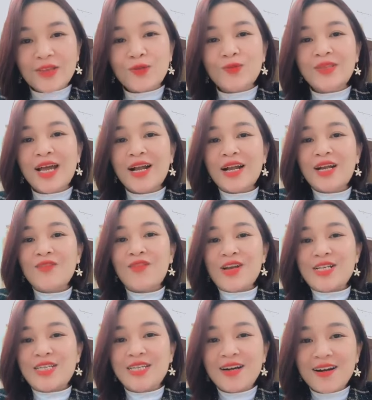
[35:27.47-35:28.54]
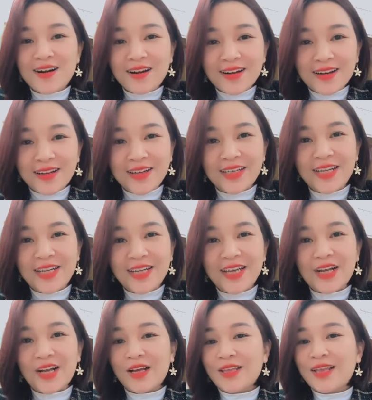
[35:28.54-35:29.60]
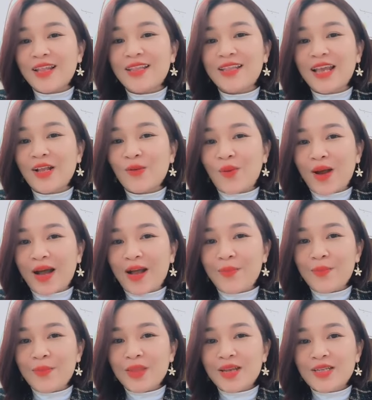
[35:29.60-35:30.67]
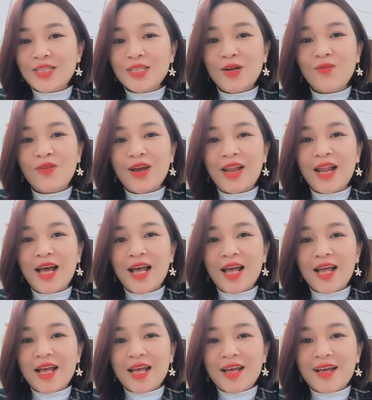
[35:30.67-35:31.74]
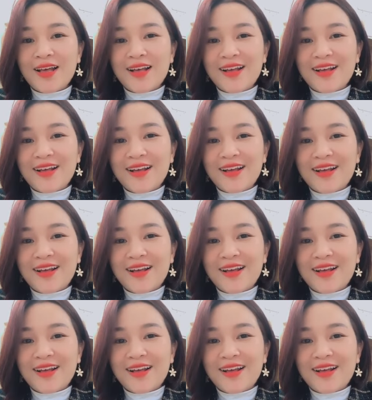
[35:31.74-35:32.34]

Rủi ro là chúng ta cần phải chờ đợi để nhận thành quả, chứ không phải là